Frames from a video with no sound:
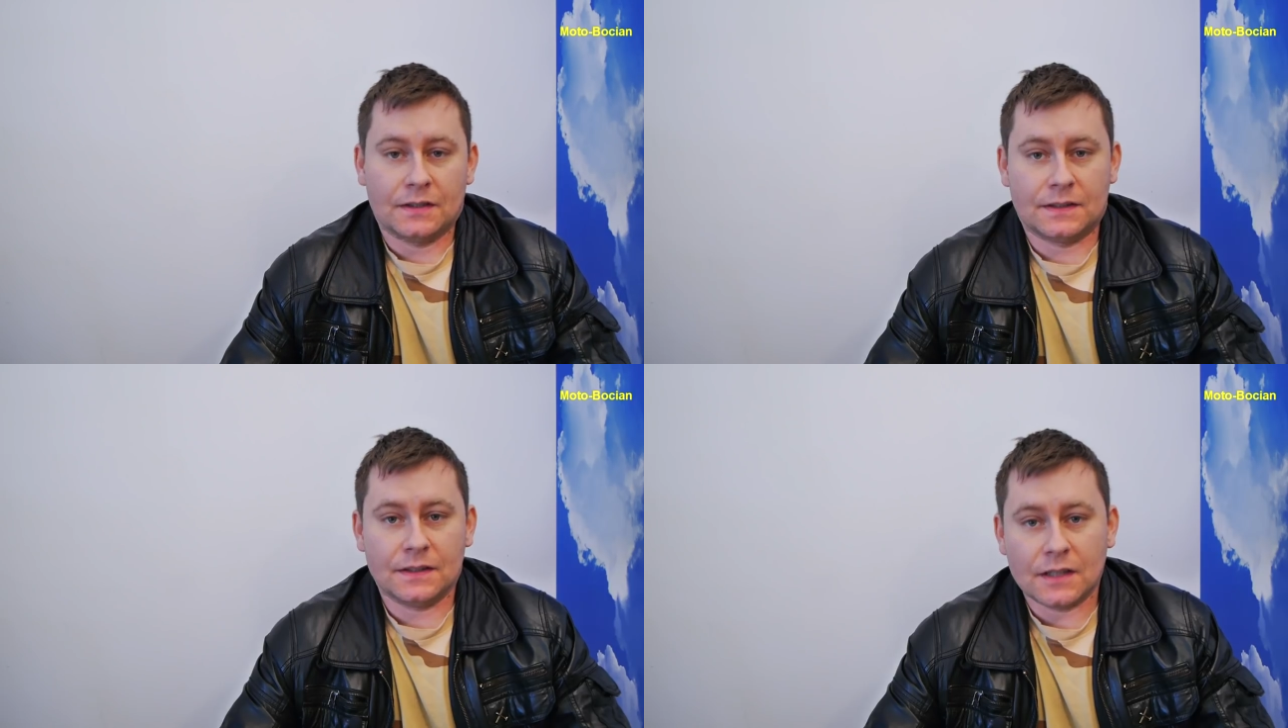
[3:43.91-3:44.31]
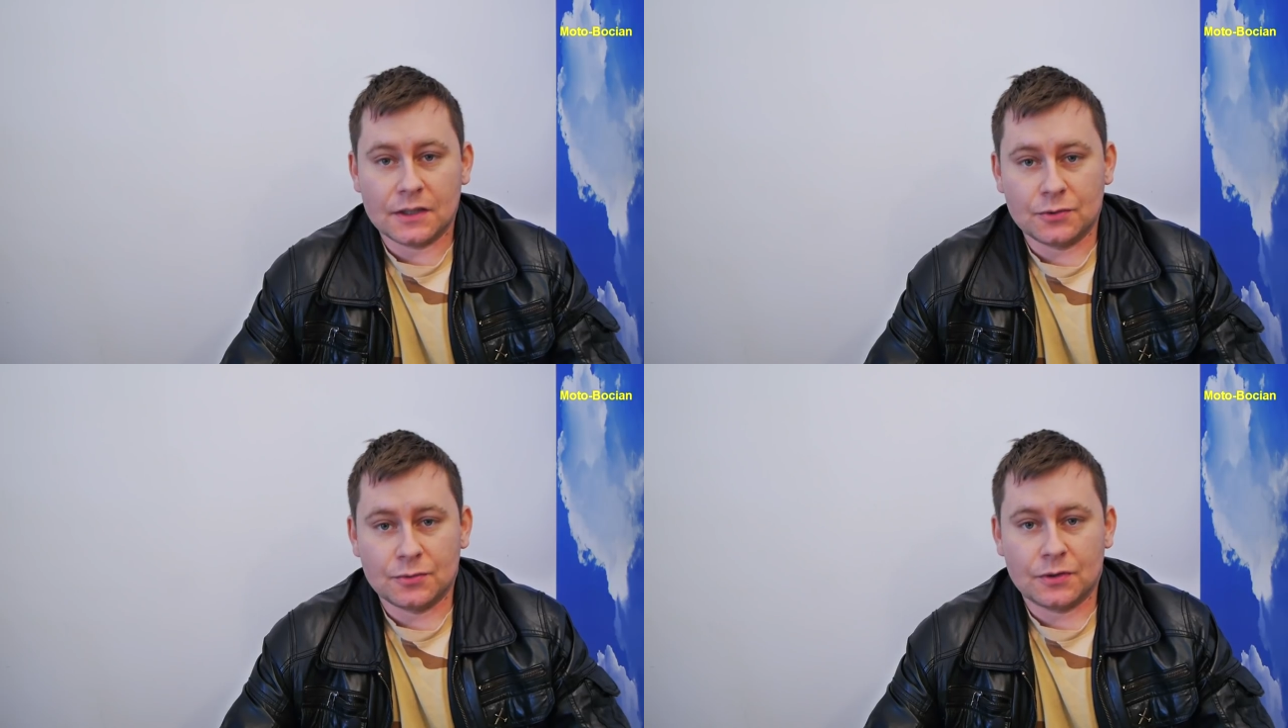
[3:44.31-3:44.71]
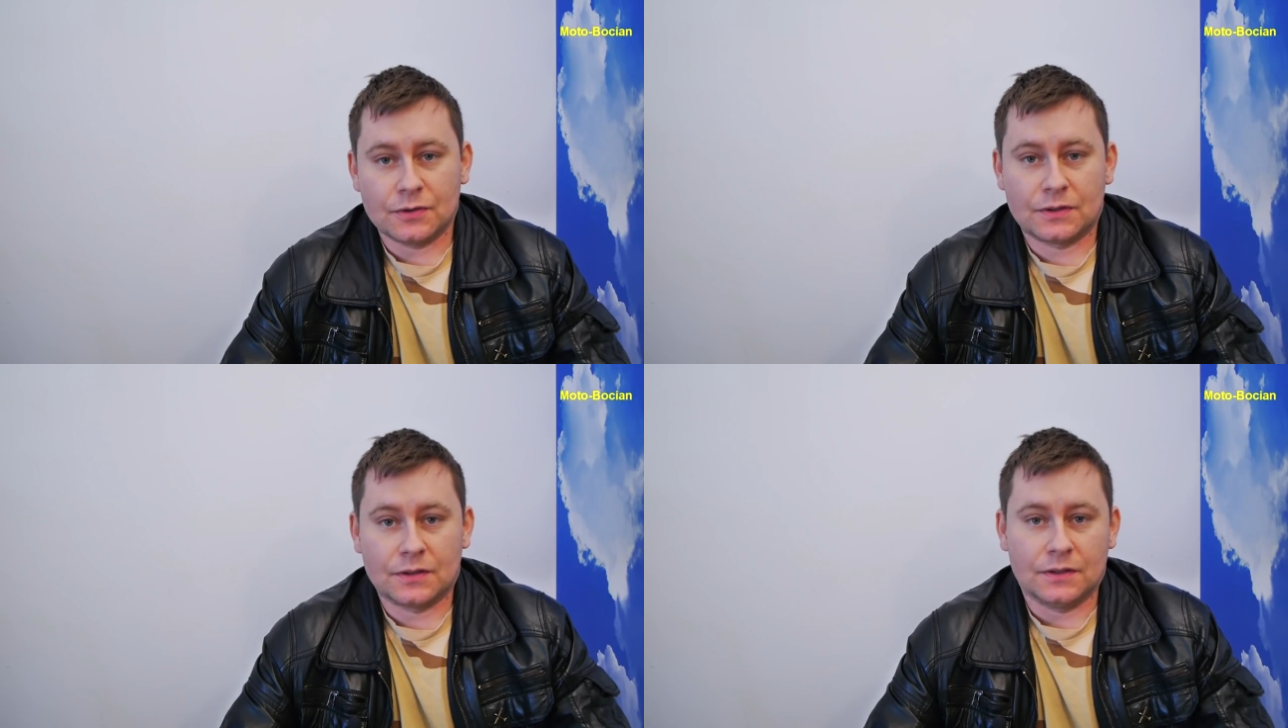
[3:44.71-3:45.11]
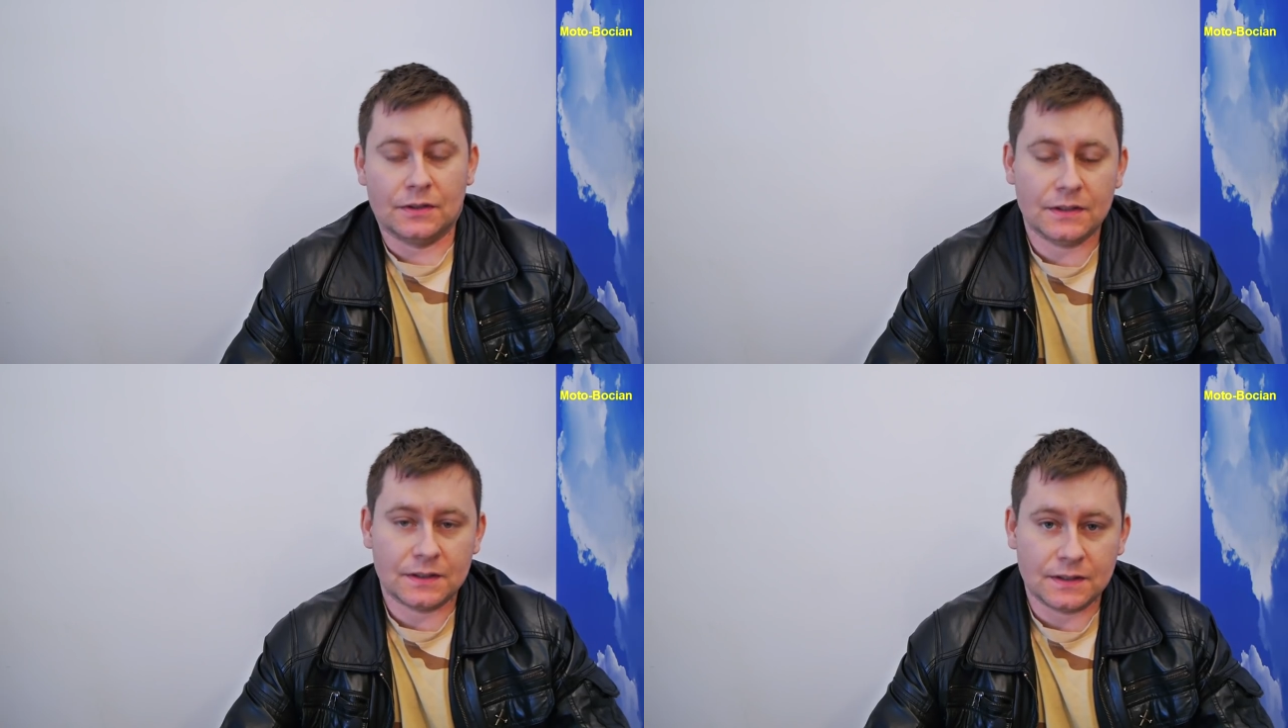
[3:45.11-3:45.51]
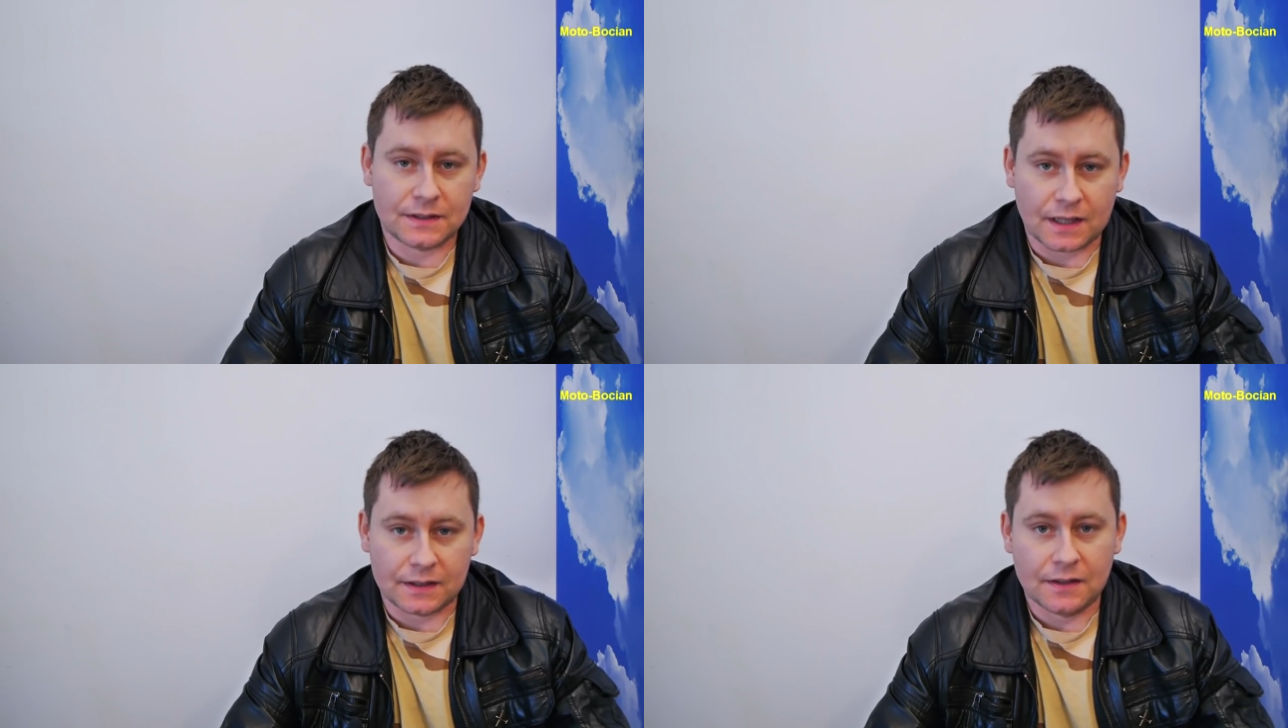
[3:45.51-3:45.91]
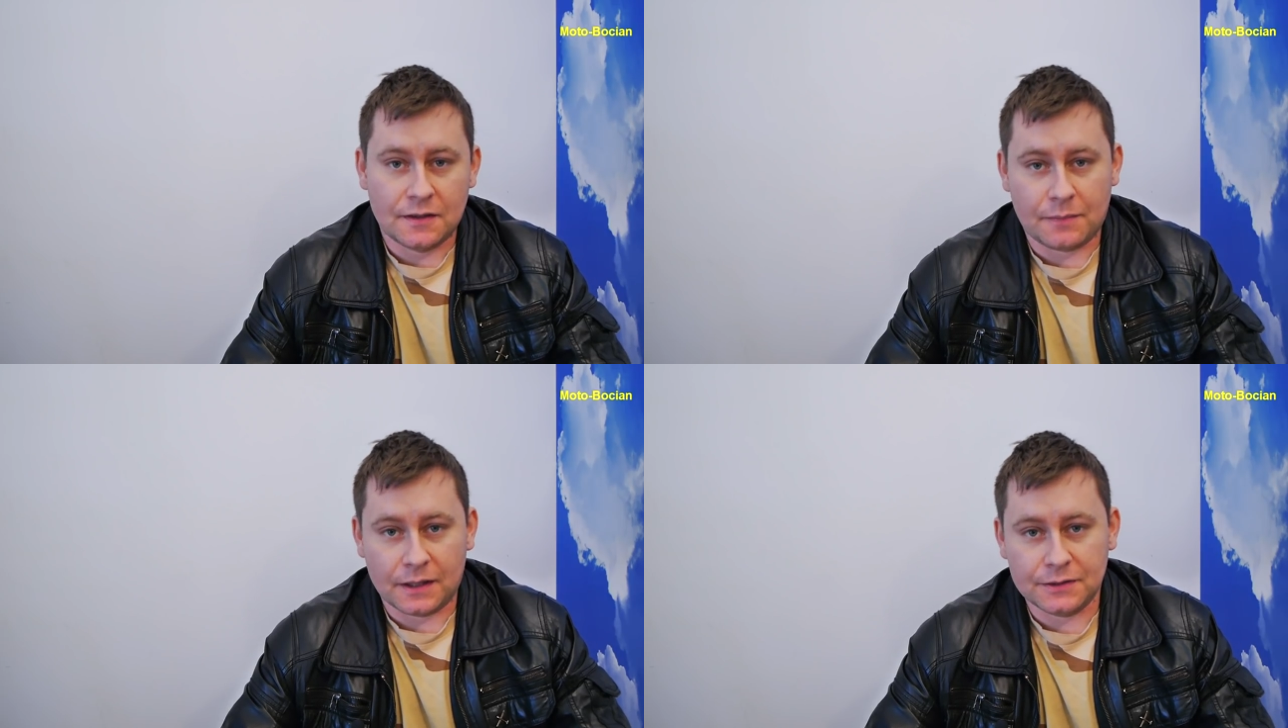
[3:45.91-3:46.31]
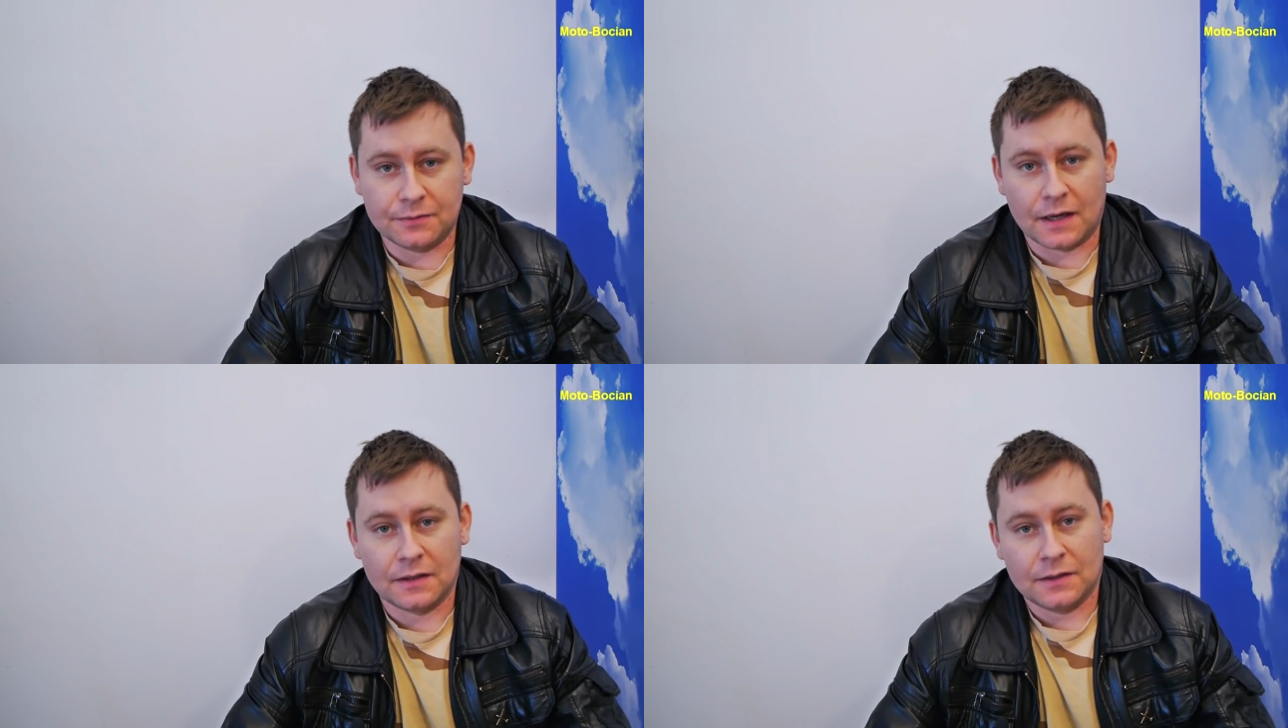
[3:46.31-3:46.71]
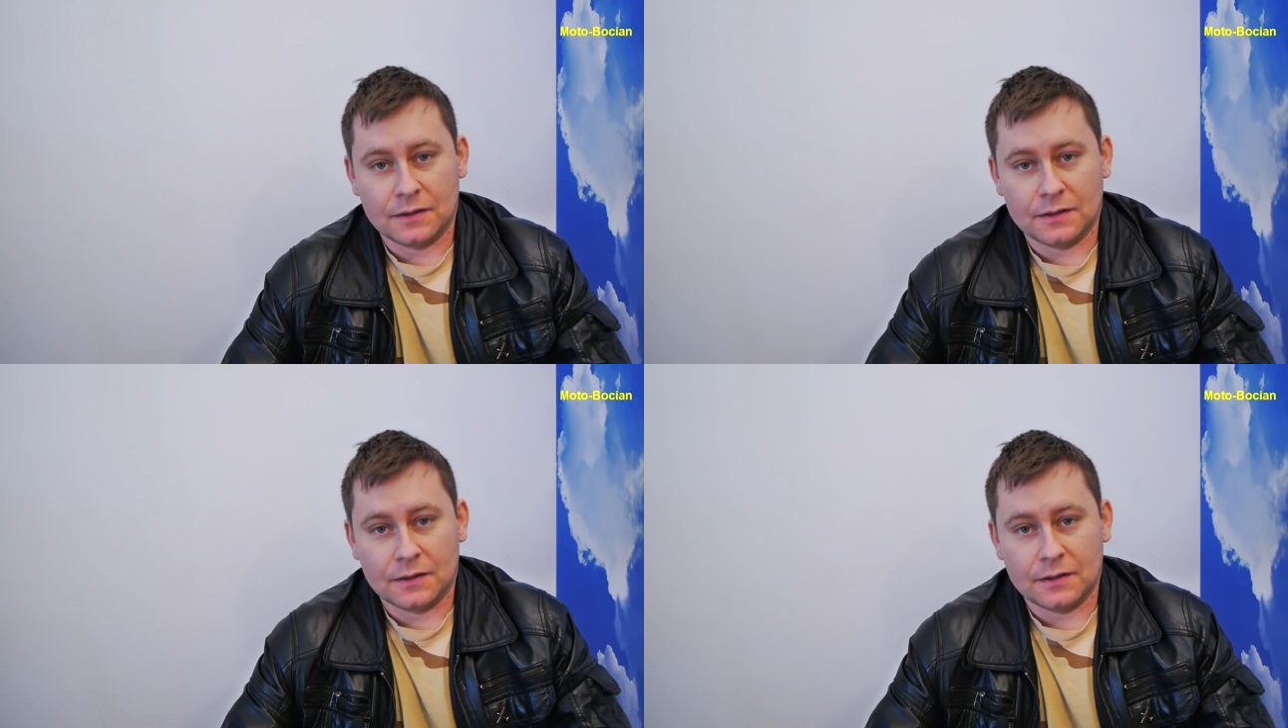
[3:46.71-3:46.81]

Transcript: sygnalizując niski stan paliwa.